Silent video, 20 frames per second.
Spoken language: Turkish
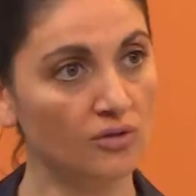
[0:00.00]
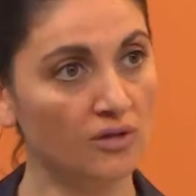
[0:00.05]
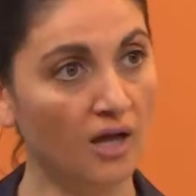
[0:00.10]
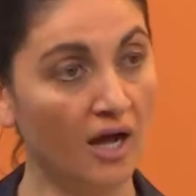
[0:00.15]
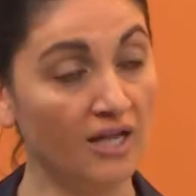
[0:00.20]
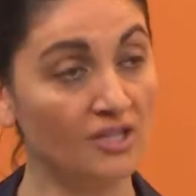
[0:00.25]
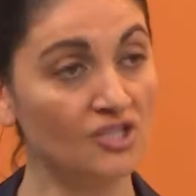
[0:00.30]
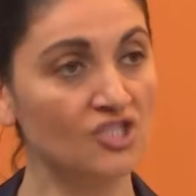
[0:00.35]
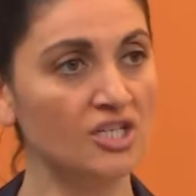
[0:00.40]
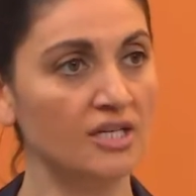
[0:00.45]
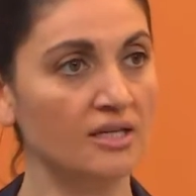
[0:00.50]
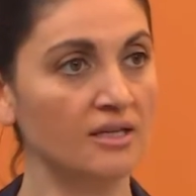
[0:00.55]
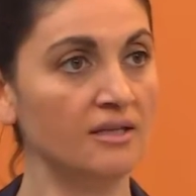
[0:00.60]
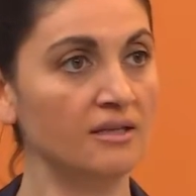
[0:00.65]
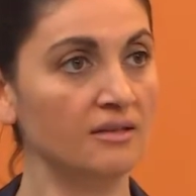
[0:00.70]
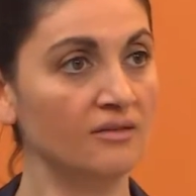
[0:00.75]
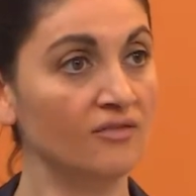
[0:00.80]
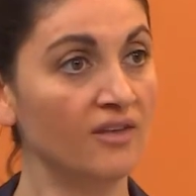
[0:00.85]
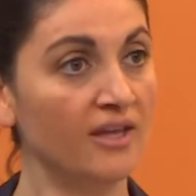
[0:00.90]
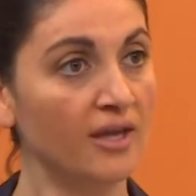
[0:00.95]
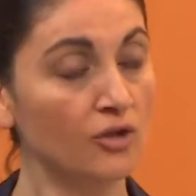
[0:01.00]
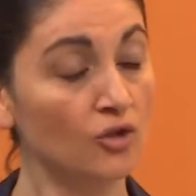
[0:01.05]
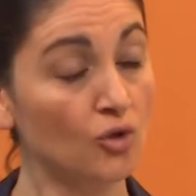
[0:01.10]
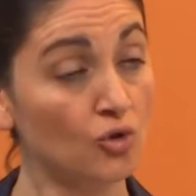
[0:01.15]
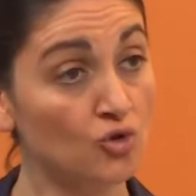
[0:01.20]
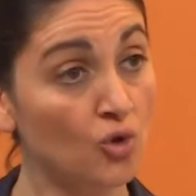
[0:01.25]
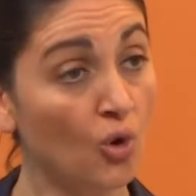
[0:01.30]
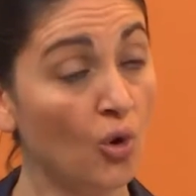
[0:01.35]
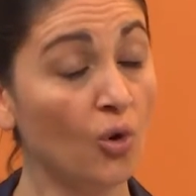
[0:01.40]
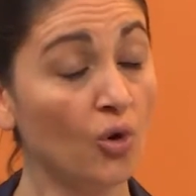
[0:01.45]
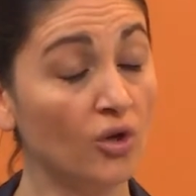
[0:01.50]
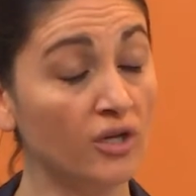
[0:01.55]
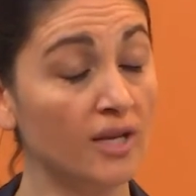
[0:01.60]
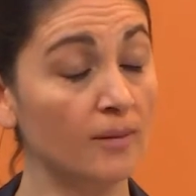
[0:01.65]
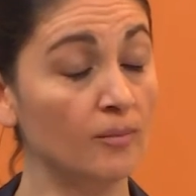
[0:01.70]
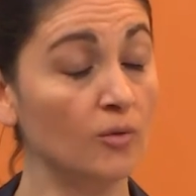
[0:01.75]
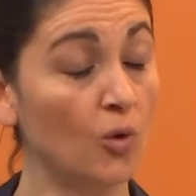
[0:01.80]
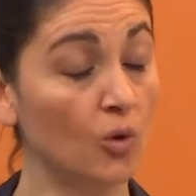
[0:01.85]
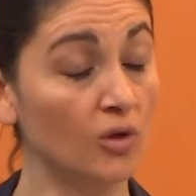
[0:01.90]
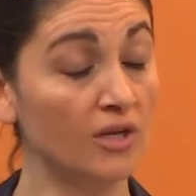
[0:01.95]
acil ve çok
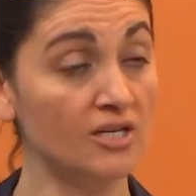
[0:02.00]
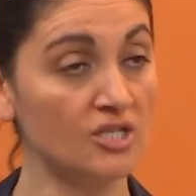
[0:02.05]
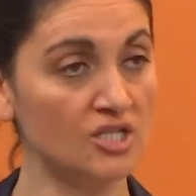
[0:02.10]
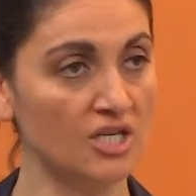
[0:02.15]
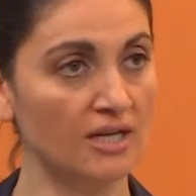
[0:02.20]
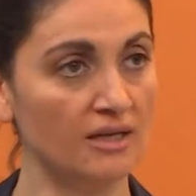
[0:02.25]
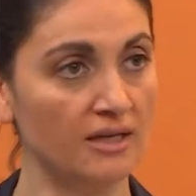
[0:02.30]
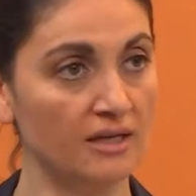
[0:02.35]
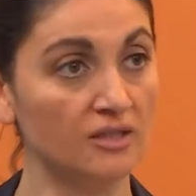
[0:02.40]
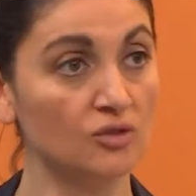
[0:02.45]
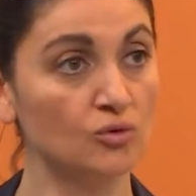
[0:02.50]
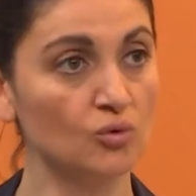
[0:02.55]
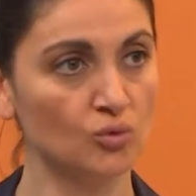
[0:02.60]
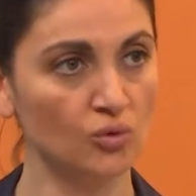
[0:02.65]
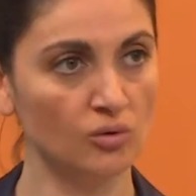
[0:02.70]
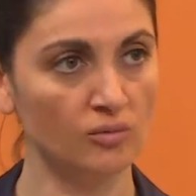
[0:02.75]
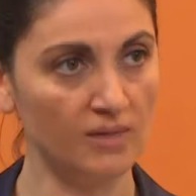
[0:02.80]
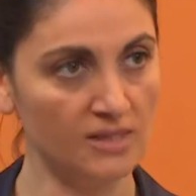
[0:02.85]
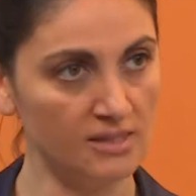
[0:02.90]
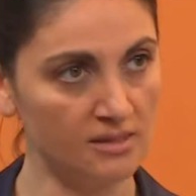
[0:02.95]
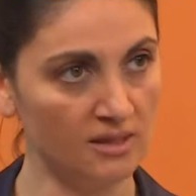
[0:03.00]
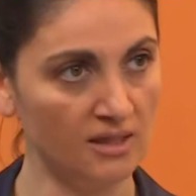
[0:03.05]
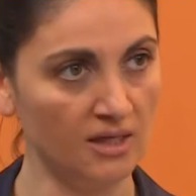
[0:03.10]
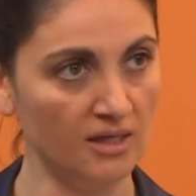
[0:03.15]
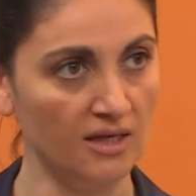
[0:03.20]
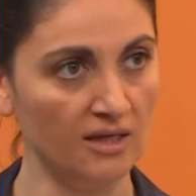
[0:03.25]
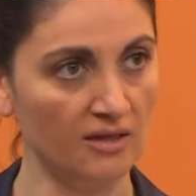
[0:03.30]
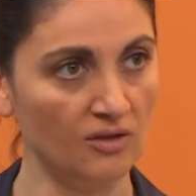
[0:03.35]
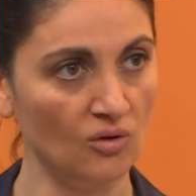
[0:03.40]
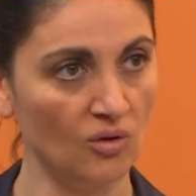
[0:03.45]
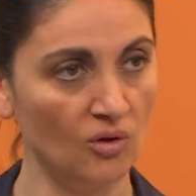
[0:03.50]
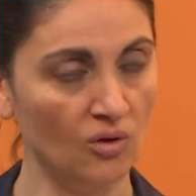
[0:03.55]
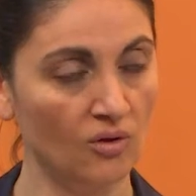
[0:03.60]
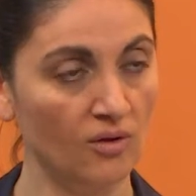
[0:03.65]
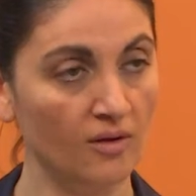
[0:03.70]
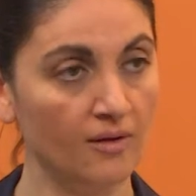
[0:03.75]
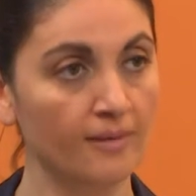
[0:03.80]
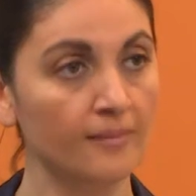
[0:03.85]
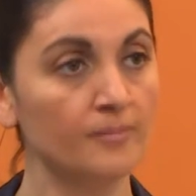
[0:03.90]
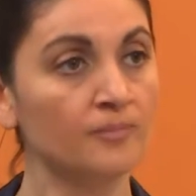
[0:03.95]
önemli olan şeylerin tutulması gerekiyor.
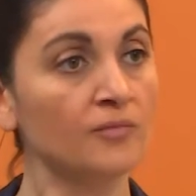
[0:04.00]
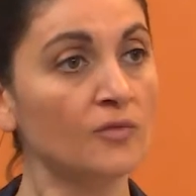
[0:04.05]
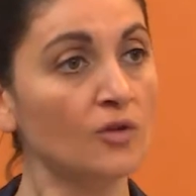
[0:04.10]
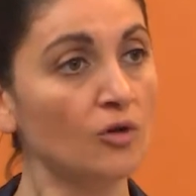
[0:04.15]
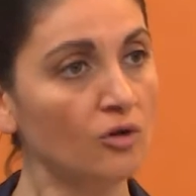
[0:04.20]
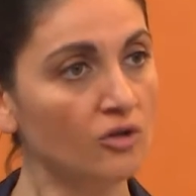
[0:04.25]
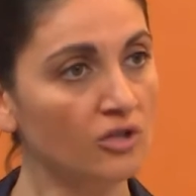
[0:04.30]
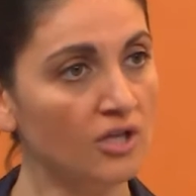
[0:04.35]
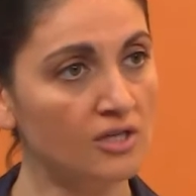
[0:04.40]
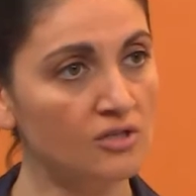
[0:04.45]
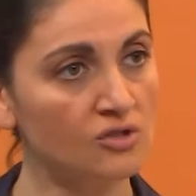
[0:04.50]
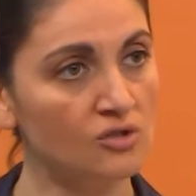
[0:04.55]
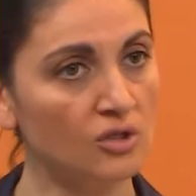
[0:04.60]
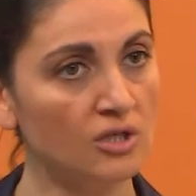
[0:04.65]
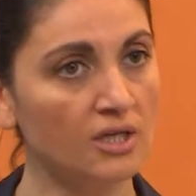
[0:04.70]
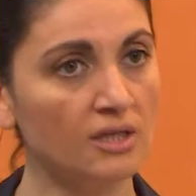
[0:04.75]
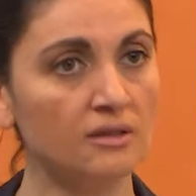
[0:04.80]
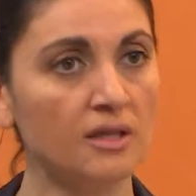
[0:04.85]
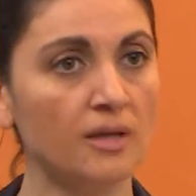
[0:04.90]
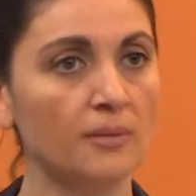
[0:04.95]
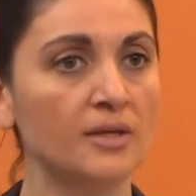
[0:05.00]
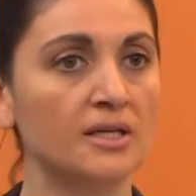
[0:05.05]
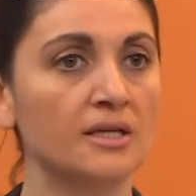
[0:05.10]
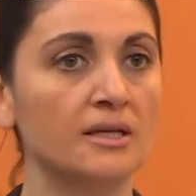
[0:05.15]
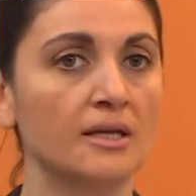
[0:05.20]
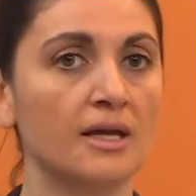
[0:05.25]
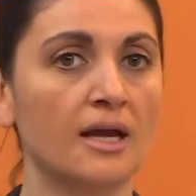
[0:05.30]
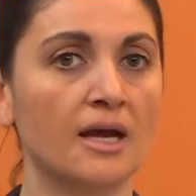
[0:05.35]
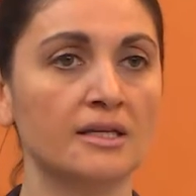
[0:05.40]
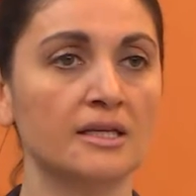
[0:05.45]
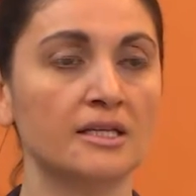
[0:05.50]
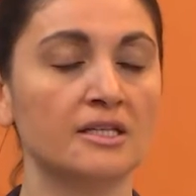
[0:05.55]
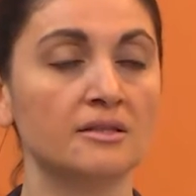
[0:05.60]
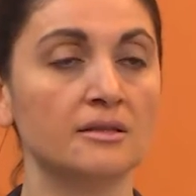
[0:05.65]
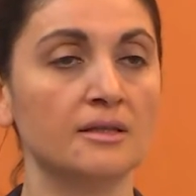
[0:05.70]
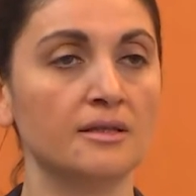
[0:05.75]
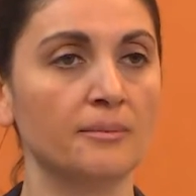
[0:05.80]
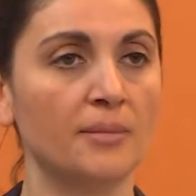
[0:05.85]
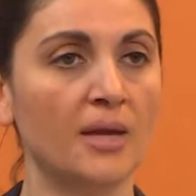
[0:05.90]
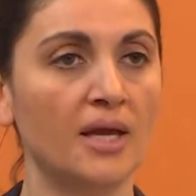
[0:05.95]
Evet. Ondan sonra tabii ki yani
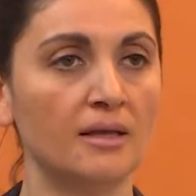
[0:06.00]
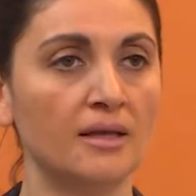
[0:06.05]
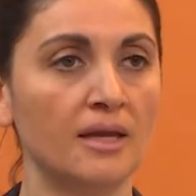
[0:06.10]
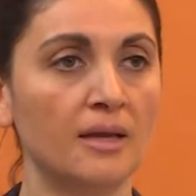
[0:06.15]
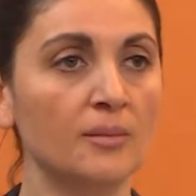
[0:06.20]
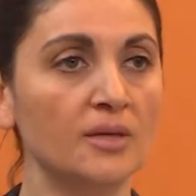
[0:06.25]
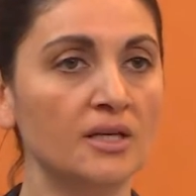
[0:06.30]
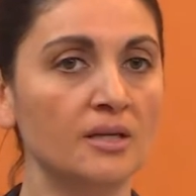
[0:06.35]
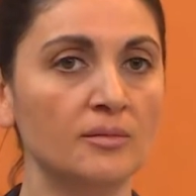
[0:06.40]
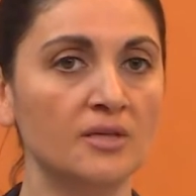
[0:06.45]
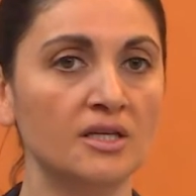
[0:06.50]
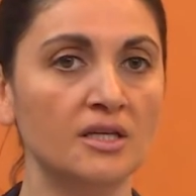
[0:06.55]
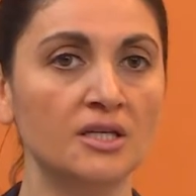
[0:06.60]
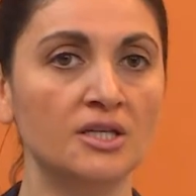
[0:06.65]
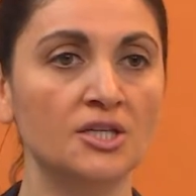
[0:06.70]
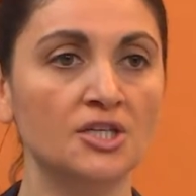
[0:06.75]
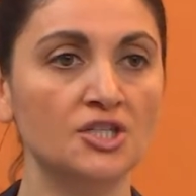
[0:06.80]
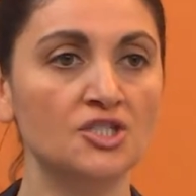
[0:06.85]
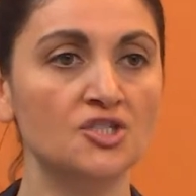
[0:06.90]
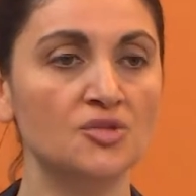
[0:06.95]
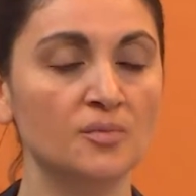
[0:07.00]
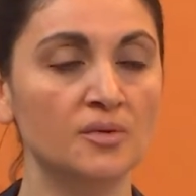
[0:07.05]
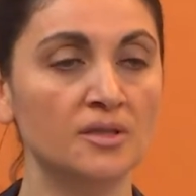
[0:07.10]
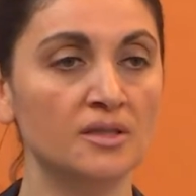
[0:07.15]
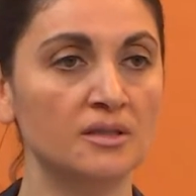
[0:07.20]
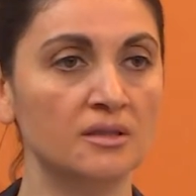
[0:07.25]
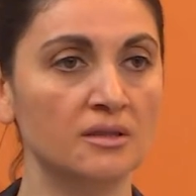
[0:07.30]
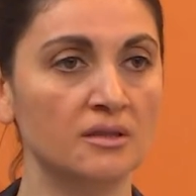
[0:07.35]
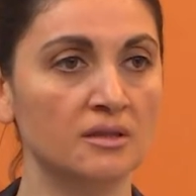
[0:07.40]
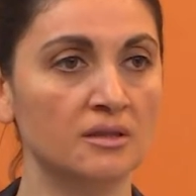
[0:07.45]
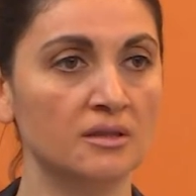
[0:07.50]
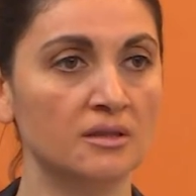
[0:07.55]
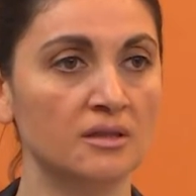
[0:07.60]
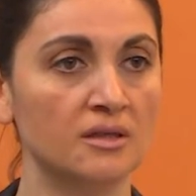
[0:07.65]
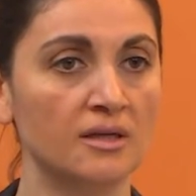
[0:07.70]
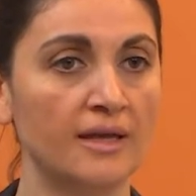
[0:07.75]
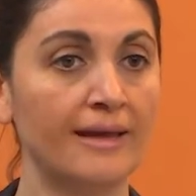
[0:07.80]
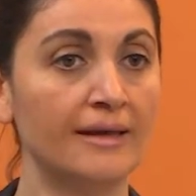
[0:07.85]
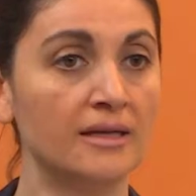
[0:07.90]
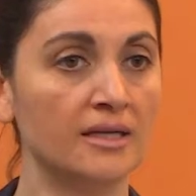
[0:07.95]
ben eminim ki hiçbir
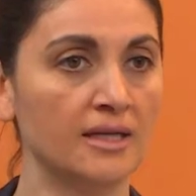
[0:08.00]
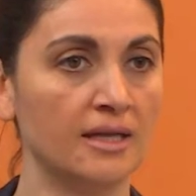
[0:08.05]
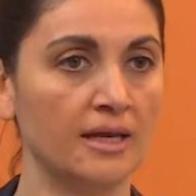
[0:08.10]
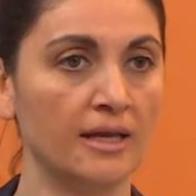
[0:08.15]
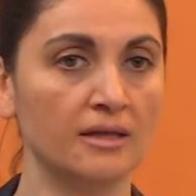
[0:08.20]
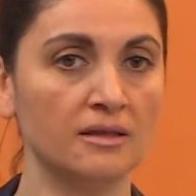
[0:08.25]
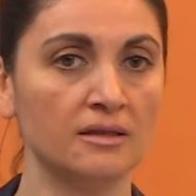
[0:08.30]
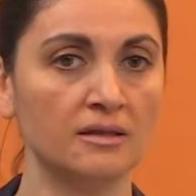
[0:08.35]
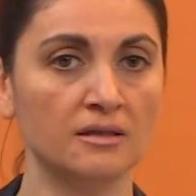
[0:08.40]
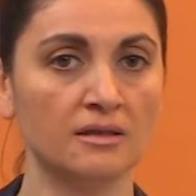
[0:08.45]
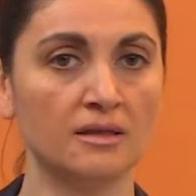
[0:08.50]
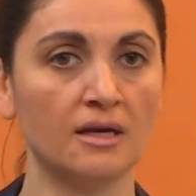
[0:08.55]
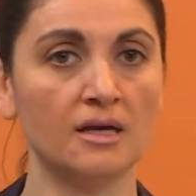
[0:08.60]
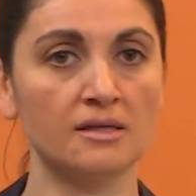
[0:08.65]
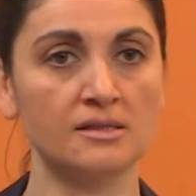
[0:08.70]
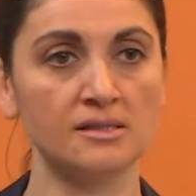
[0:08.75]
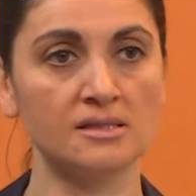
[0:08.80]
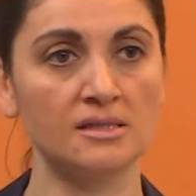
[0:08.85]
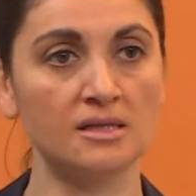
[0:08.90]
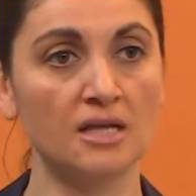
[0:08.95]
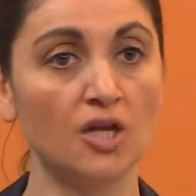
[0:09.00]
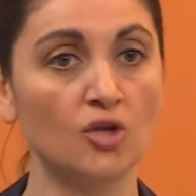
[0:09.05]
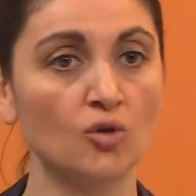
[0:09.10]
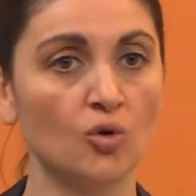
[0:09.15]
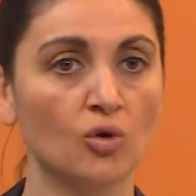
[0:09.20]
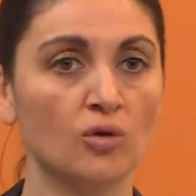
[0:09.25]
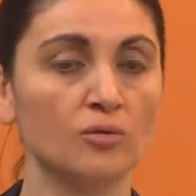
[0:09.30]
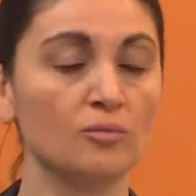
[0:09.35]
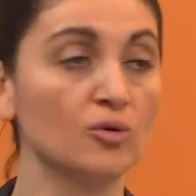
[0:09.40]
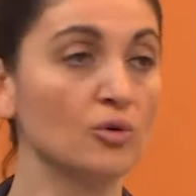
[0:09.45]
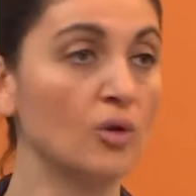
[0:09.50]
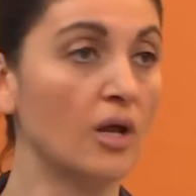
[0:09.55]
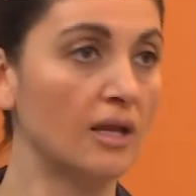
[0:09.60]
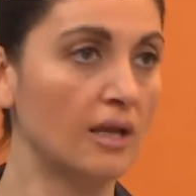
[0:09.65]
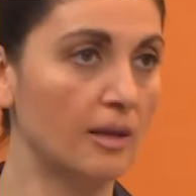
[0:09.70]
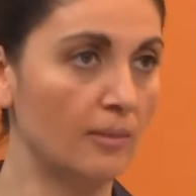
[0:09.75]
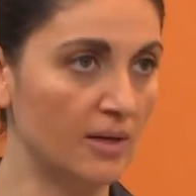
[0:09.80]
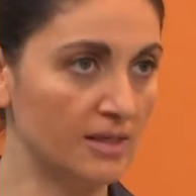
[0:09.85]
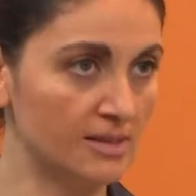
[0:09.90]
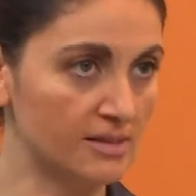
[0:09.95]
e, erkek karısına yok
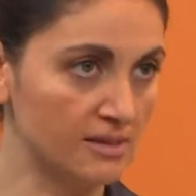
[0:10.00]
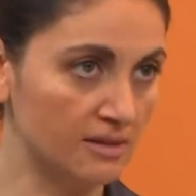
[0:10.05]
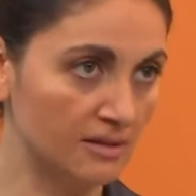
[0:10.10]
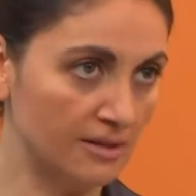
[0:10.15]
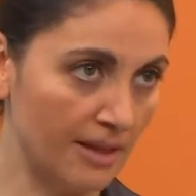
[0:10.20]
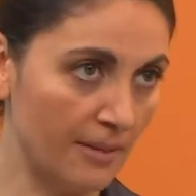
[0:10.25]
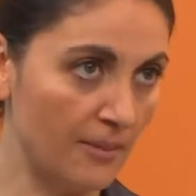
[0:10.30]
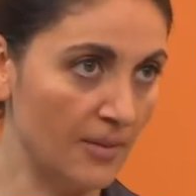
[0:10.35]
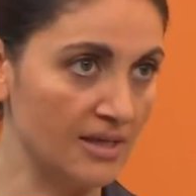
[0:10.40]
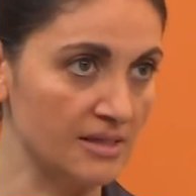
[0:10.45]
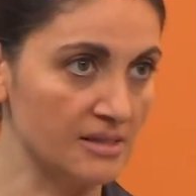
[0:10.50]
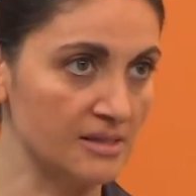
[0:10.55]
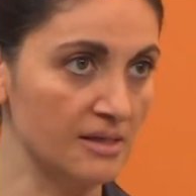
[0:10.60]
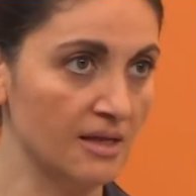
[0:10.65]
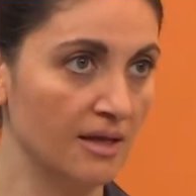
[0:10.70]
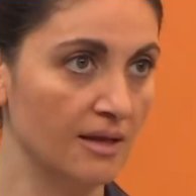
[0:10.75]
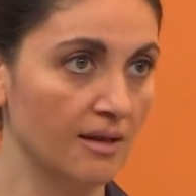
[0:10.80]
bunalamazsın demez. Hı